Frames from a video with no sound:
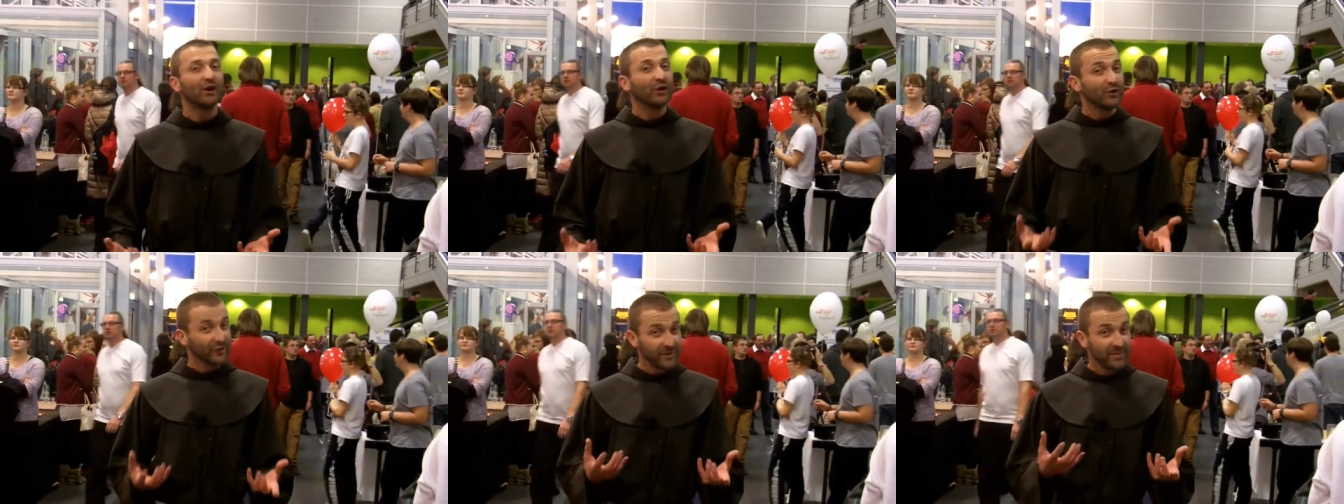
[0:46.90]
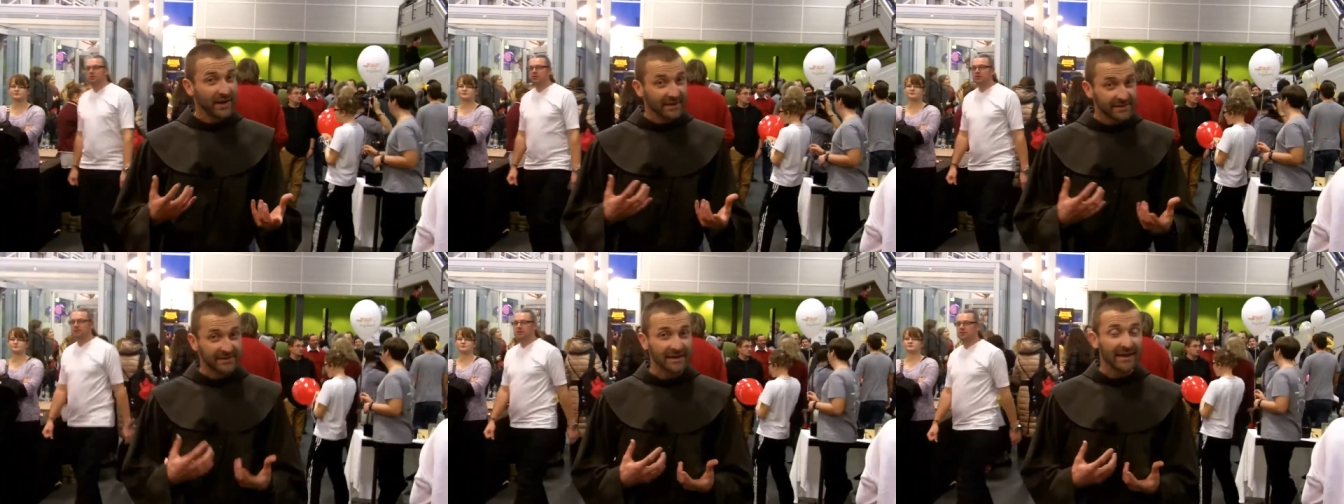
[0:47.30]
und die mir
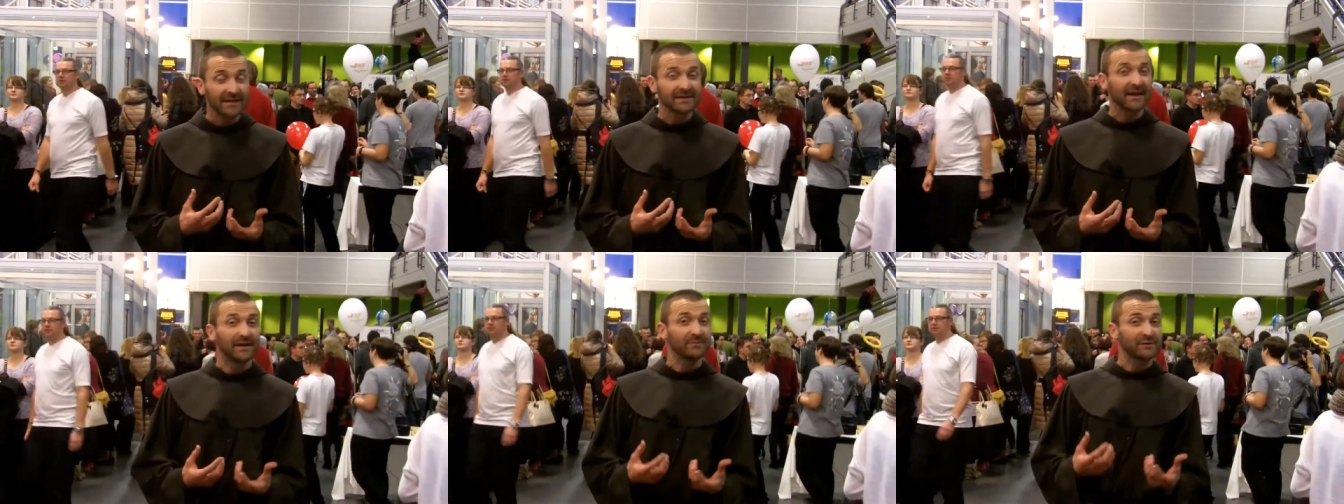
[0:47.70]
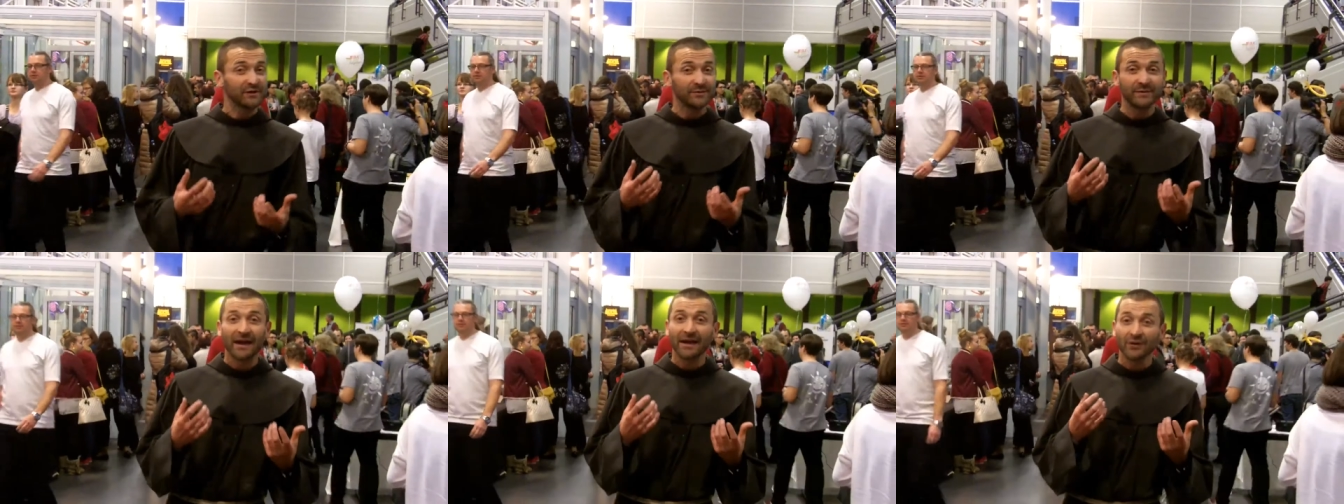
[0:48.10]
erzählt haben,
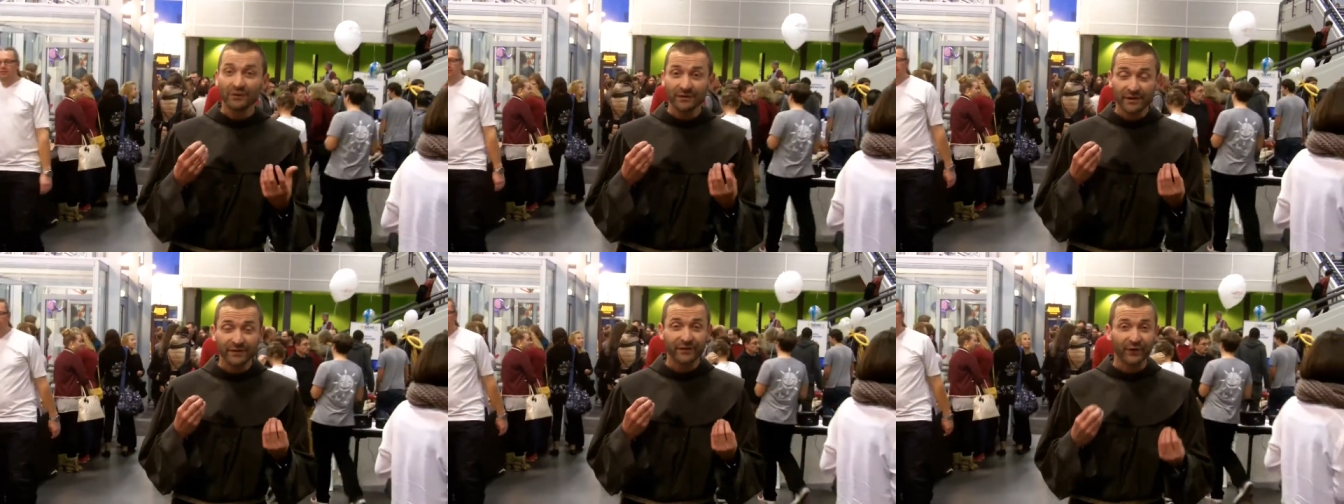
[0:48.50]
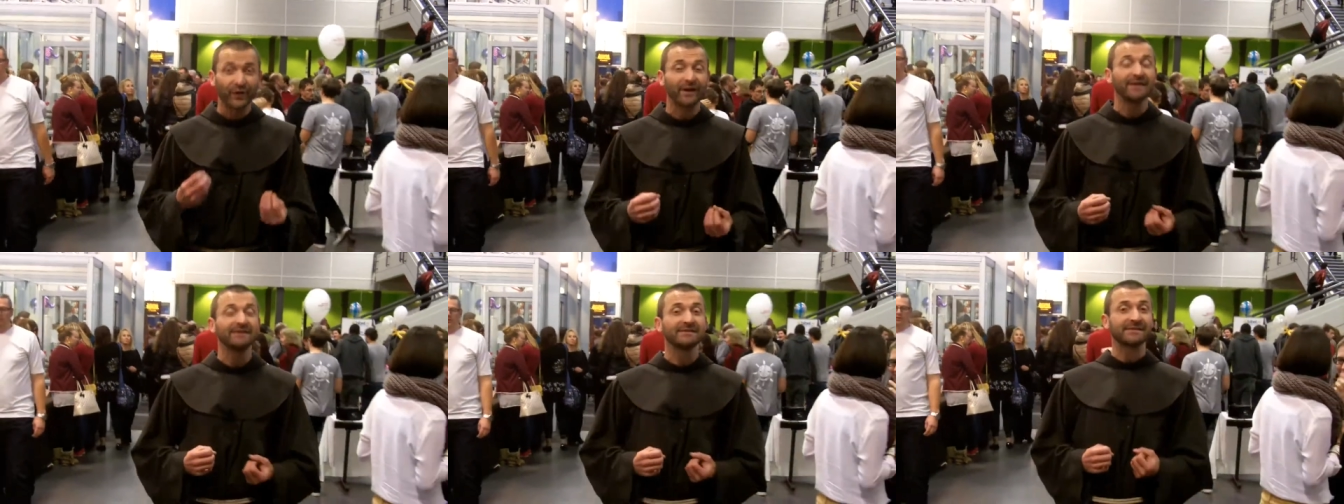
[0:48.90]
zum Teil unter
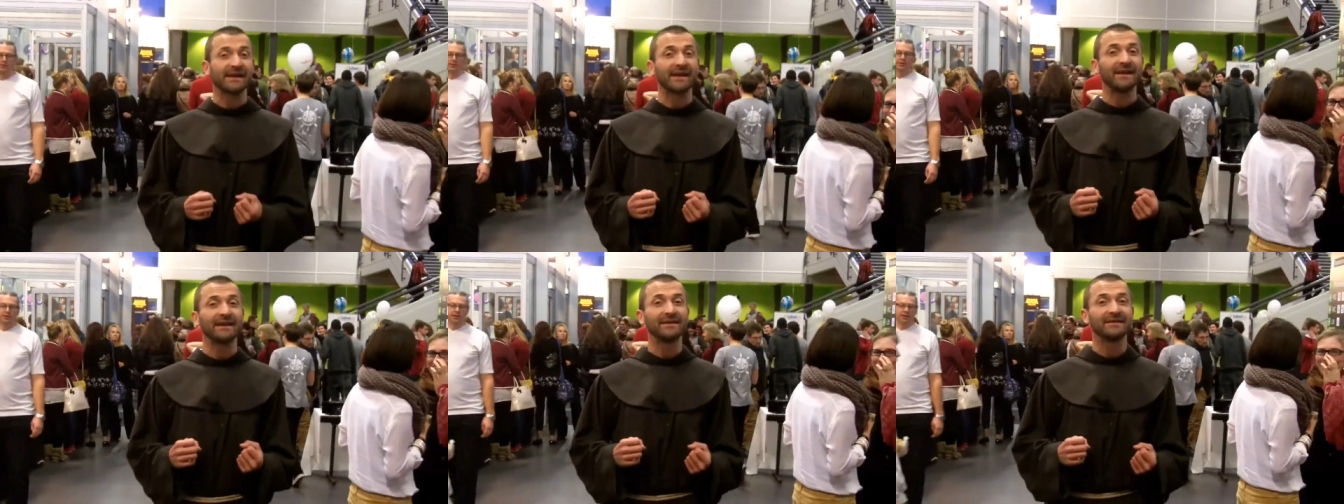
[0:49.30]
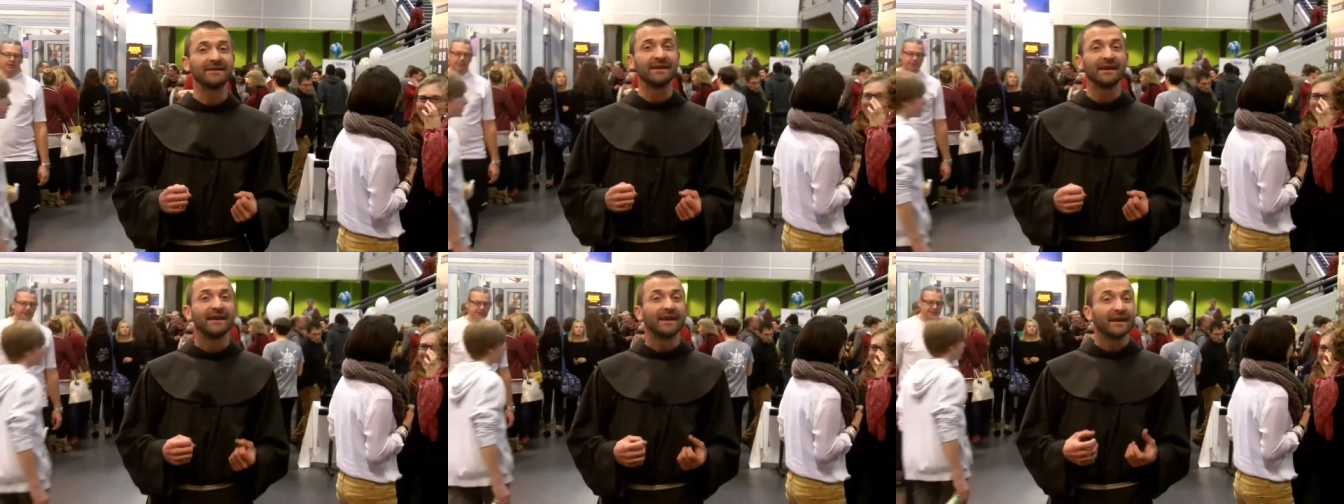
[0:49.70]
Freudentränen,
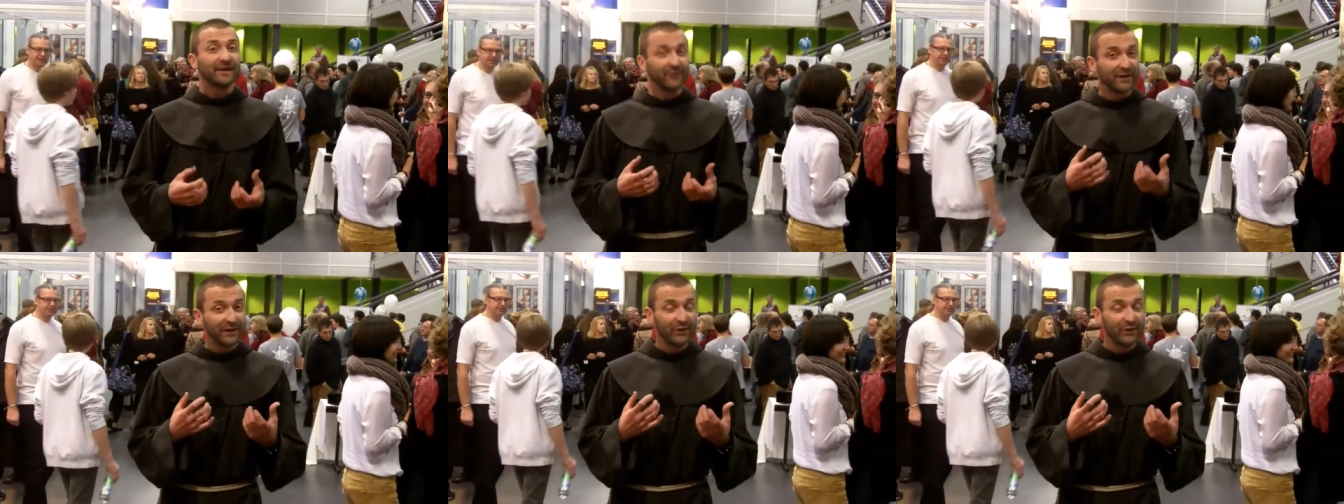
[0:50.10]
wie